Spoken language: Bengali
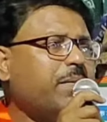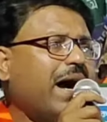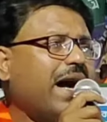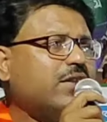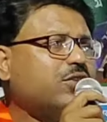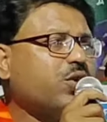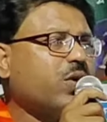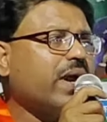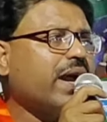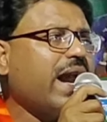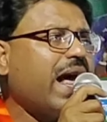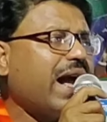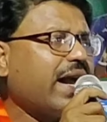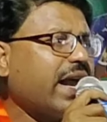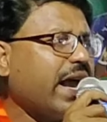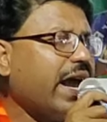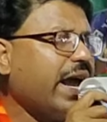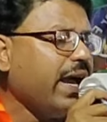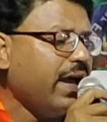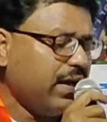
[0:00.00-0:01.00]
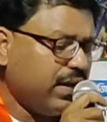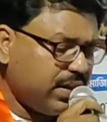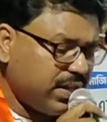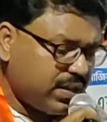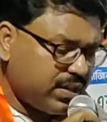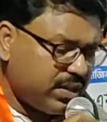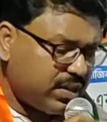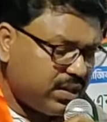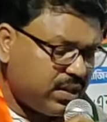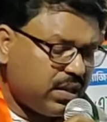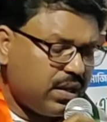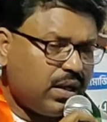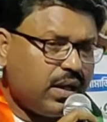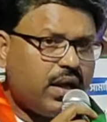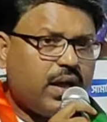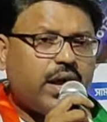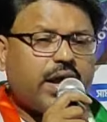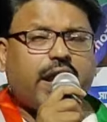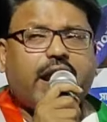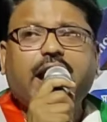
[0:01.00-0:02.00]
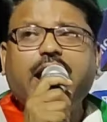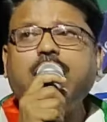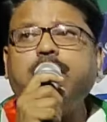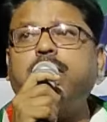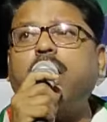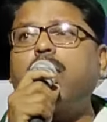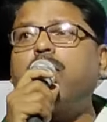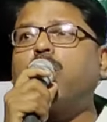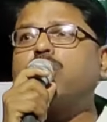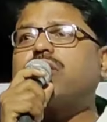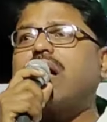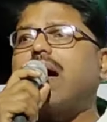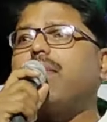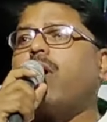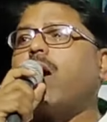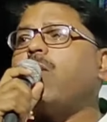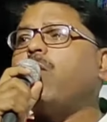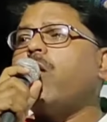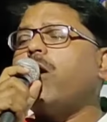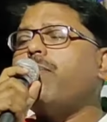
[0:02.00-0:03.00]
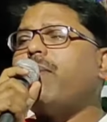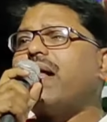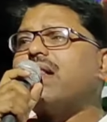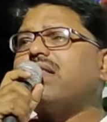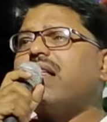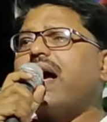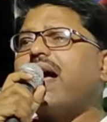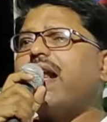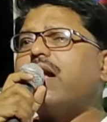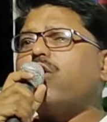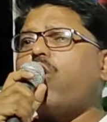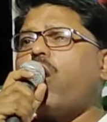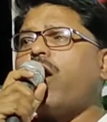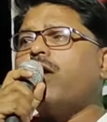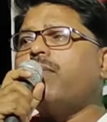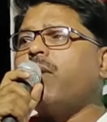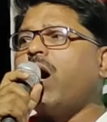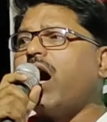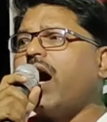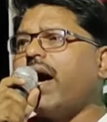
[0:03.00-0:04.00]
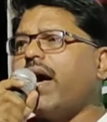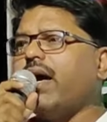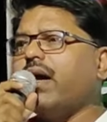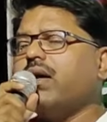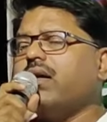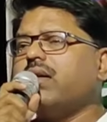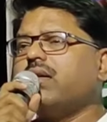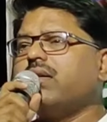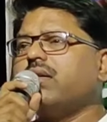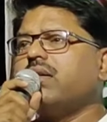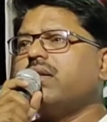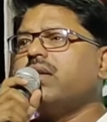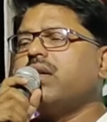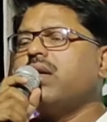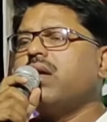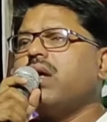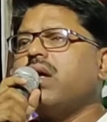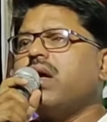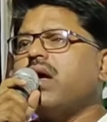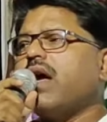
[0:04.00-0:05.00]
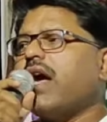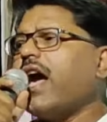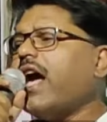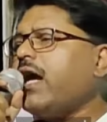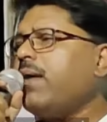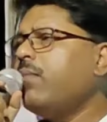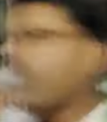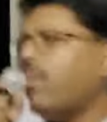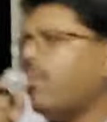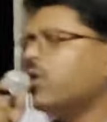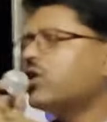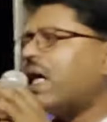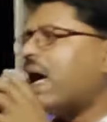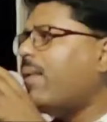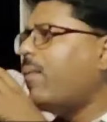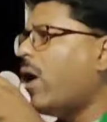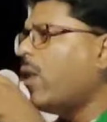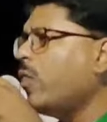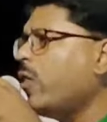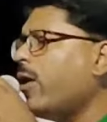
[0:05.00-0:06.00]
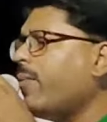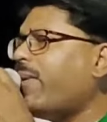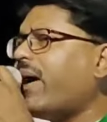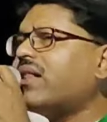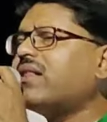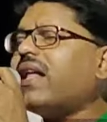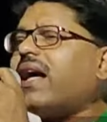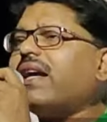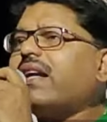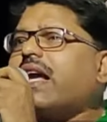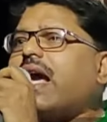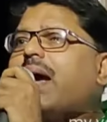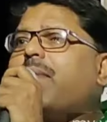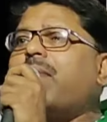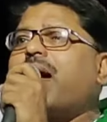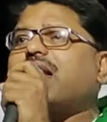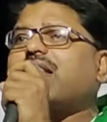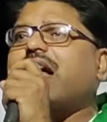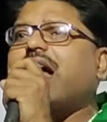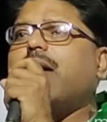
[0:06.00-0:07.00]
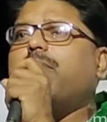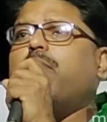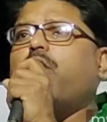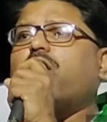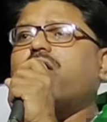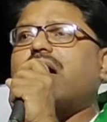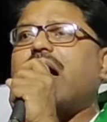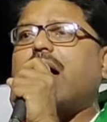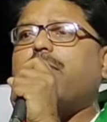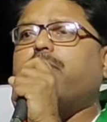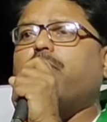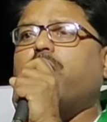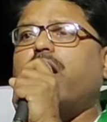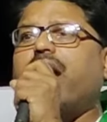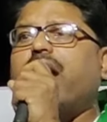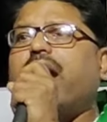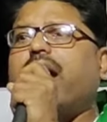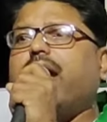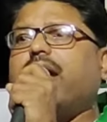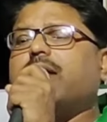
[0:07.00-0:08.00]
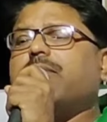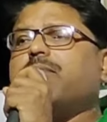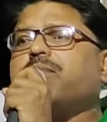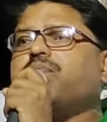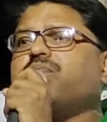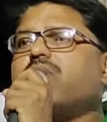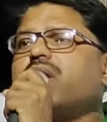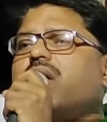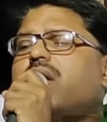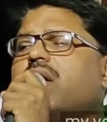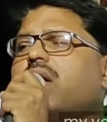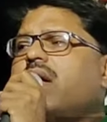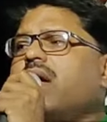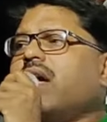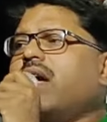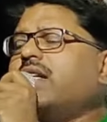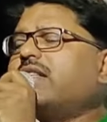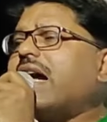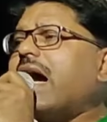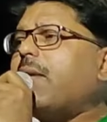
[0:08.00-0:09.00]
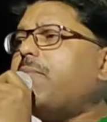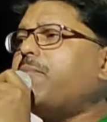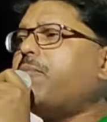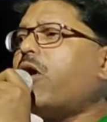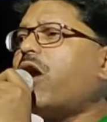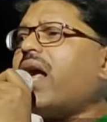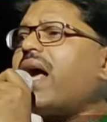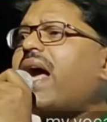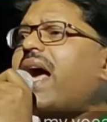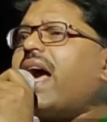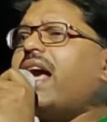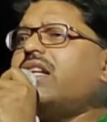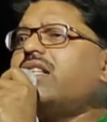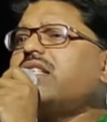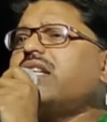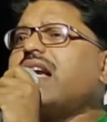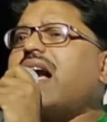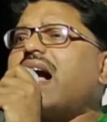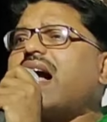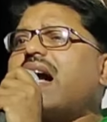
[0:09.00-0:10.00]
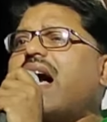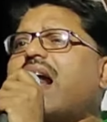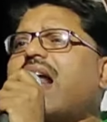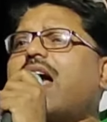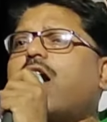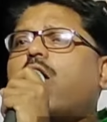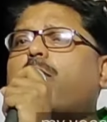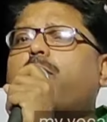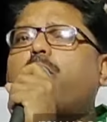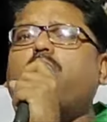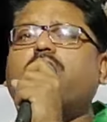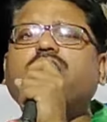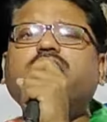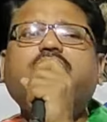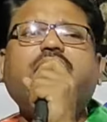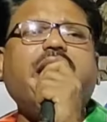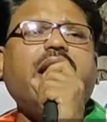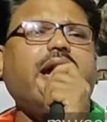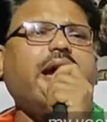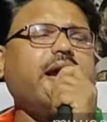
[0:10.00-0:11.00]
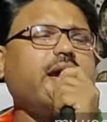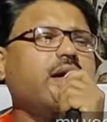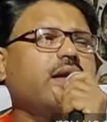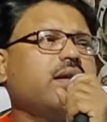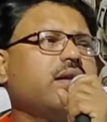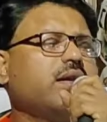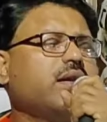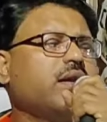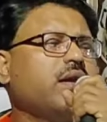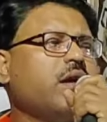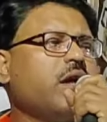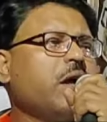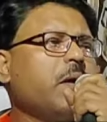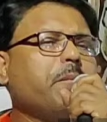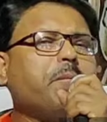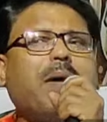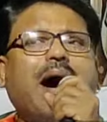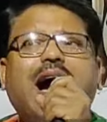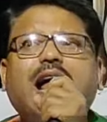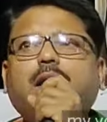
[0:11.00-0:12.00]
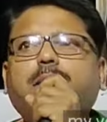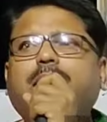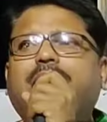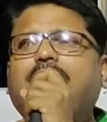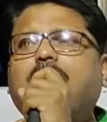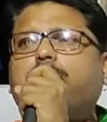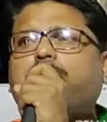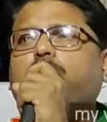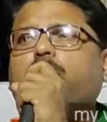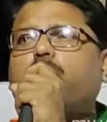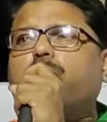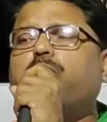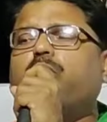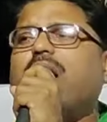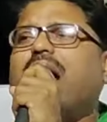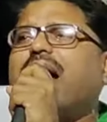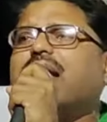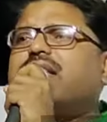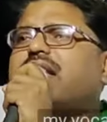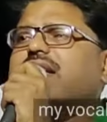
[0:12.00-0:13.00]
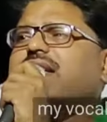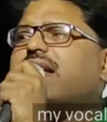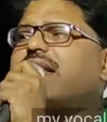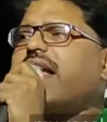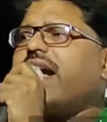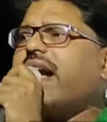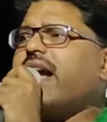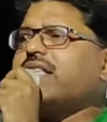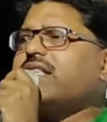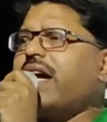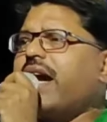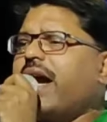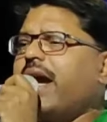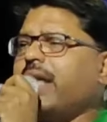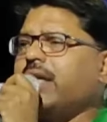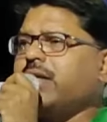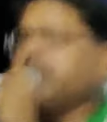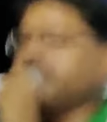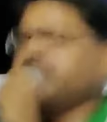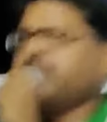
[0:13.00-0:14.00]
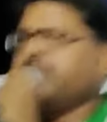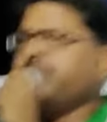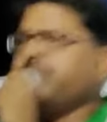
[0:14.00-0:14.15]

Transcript: নির্বাচনের আগে এই মমতা বন্দ্যোপাধ্যায়ের কনভয় এই মমতা বন্দ্যোপাধ্যায়কে মাথায় বোরখা পরে হিজাব পরে এই শিয়া খালার ওপর দিয়ে বারবার ফুরফুরায় যেতে দেখেছেন